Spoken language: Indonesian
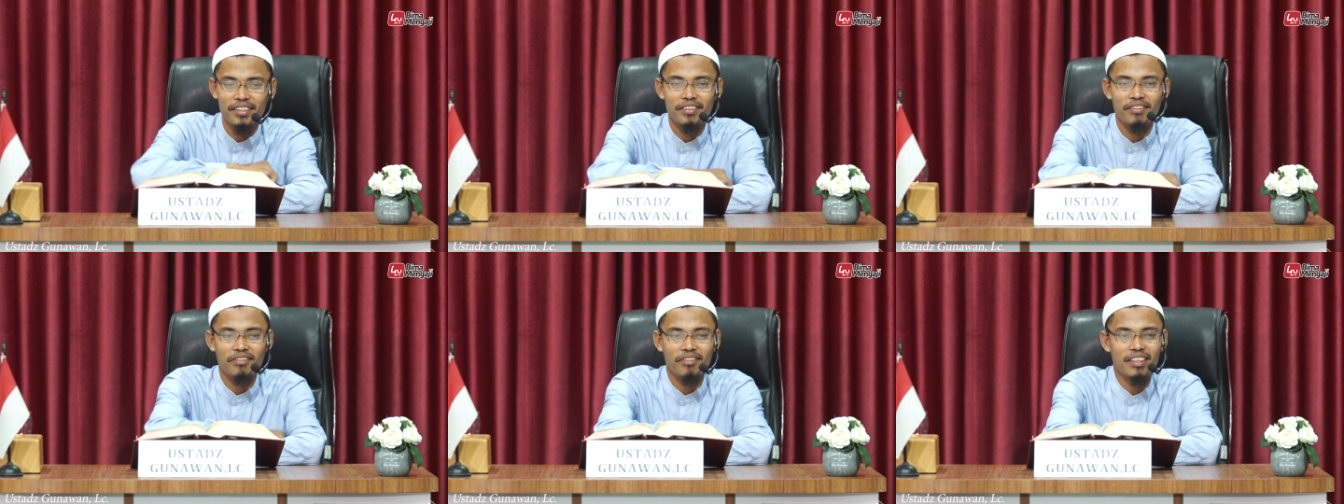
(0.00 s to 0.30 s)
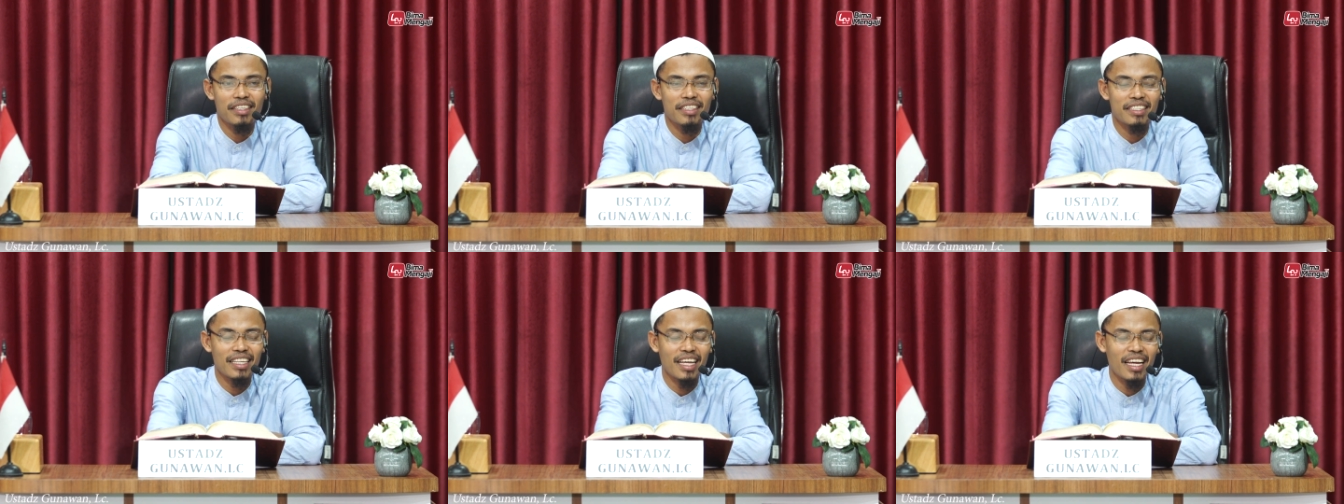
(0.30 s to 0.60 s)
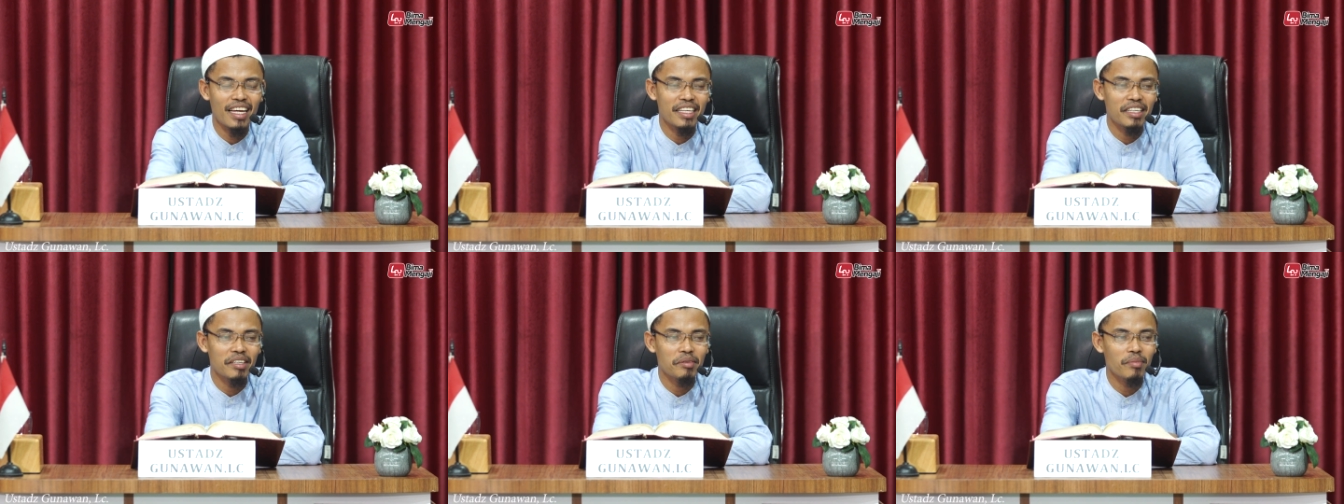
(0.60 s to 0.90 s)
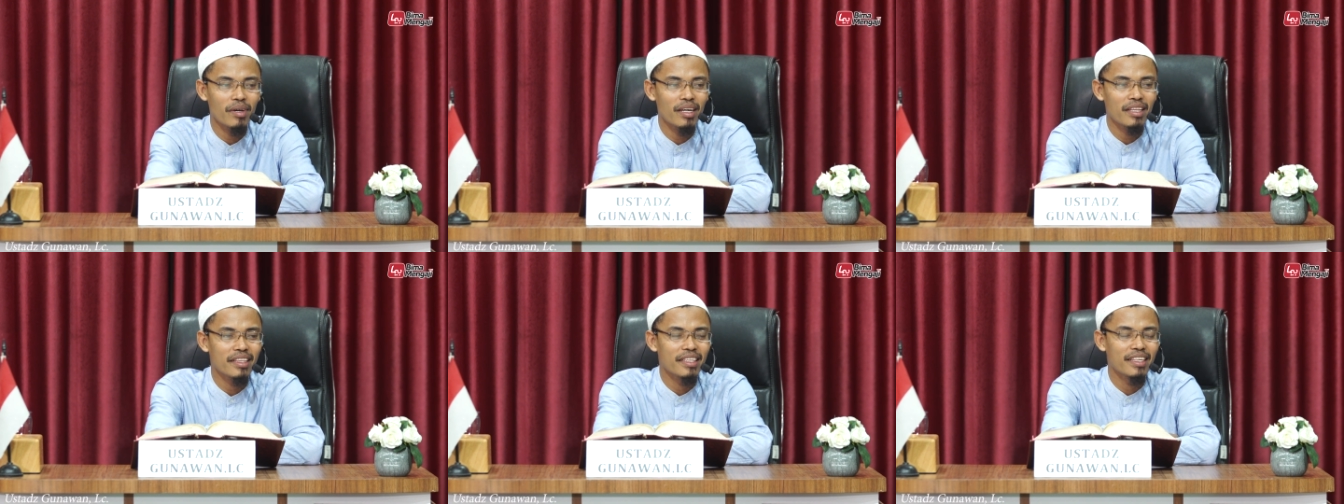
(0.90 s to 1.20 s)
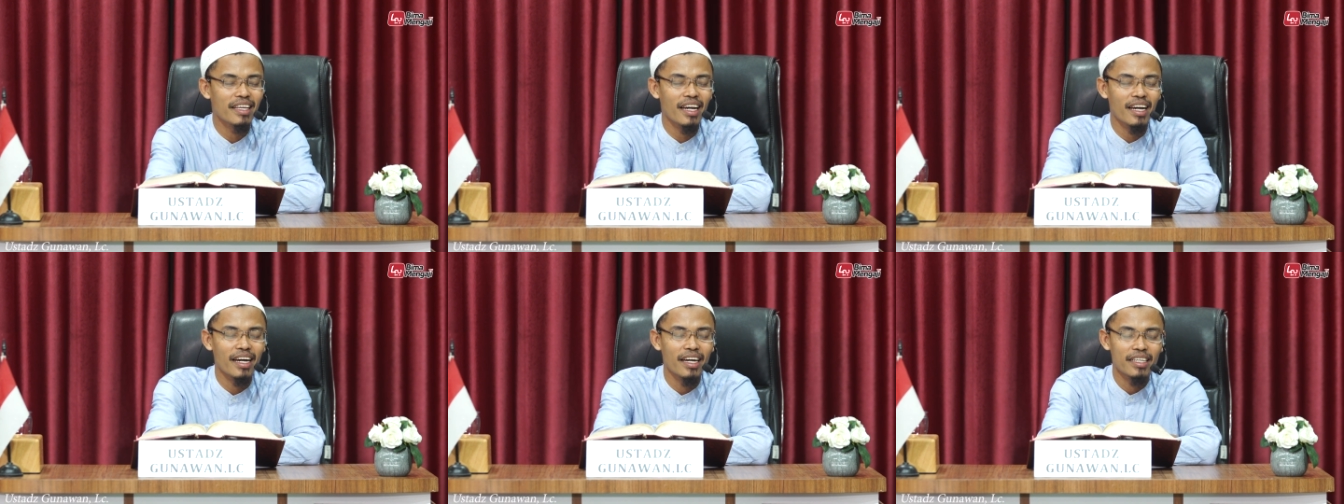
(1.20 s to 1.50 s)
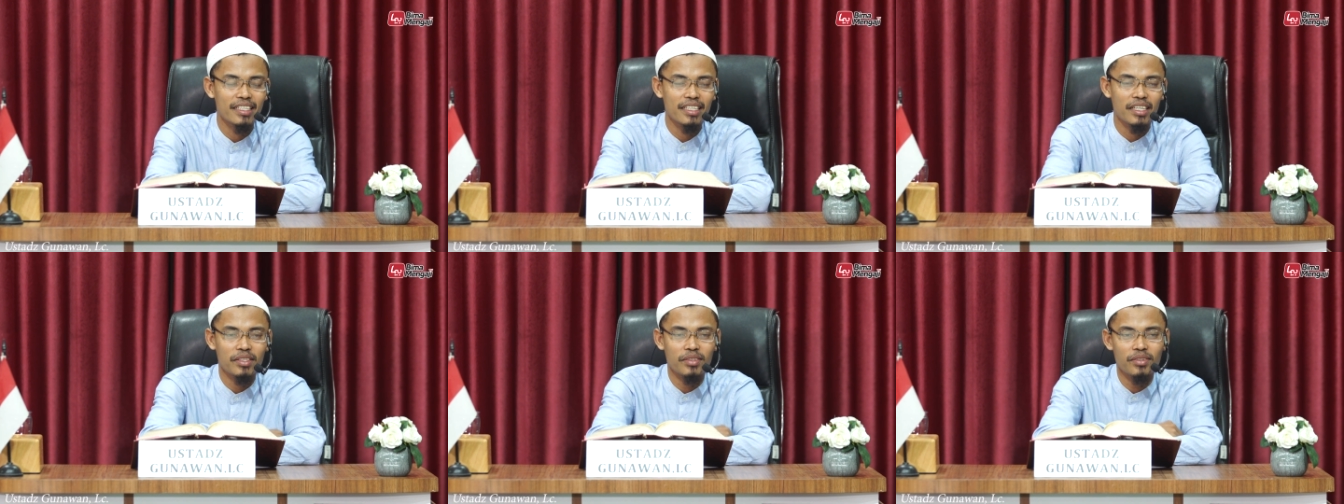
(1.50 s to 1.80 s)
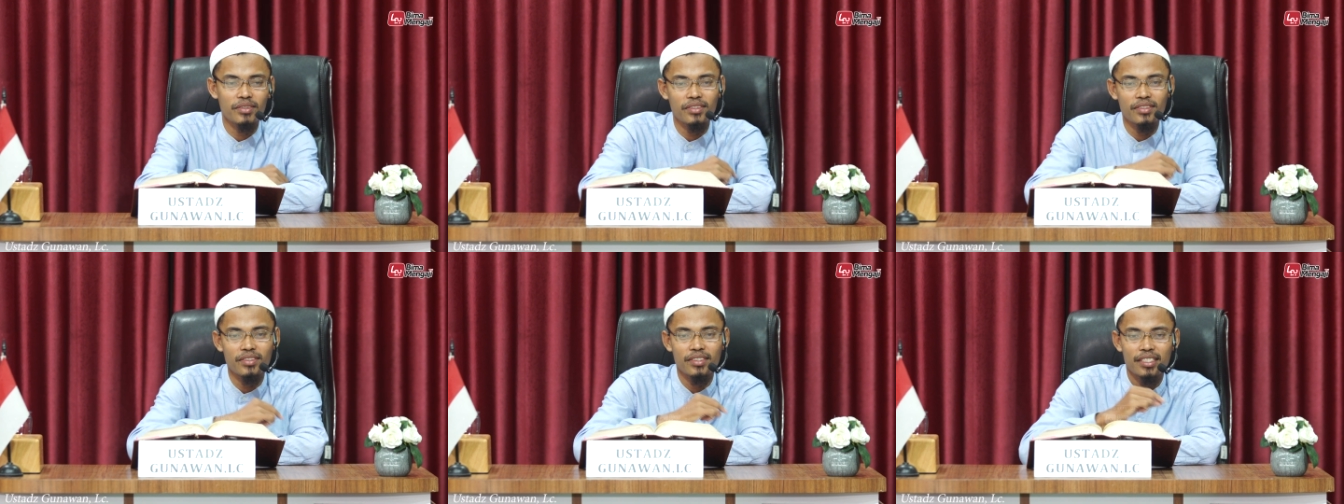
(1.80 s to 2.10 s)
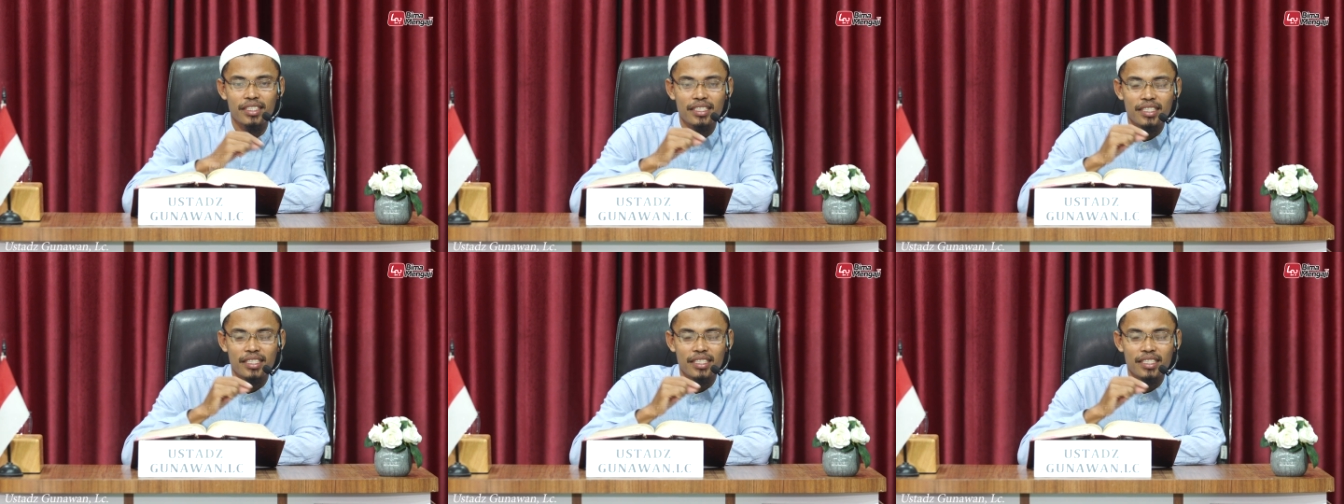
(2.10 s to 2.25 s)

visa imatiha yaitu